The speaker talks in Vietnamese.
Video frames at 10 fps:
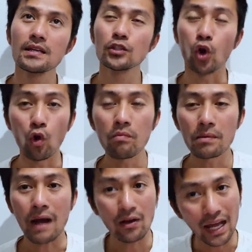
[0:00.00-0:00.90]
Chủ mà
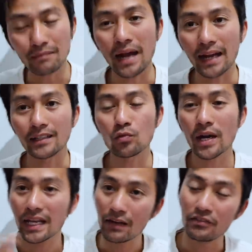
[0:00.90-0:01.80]
bảo lãnh bạn để qua
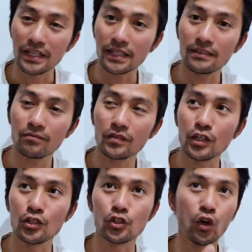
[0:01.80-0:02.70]
đây làm việc á
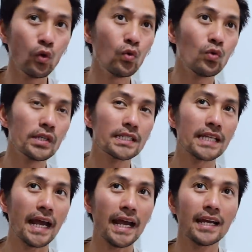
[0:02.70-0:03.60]
thì chủ
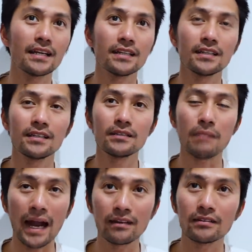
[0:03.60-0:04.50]
sẽ
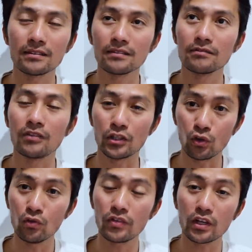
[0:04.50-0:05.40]
bạn và
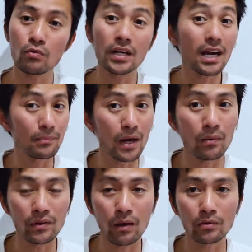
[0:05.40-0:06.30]
chủ phải có một cái hợp đồng
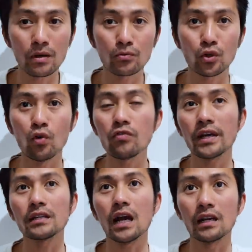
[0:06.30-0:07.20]
lao động, đúng không? Chủ
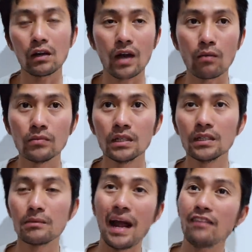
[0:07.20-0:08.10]
phải cần lao động
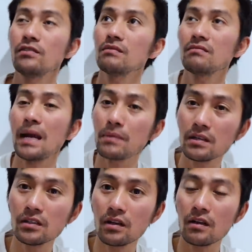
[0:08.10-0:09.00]
thì bạn mới đáp
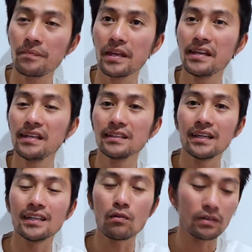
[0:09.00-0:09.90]
ứng cái đó,
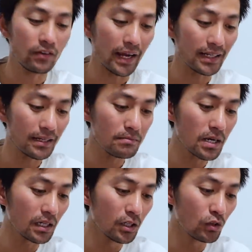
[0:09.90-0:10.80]
thì không phải cái
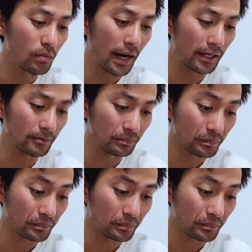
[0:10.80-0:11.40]
mức lương của bạn á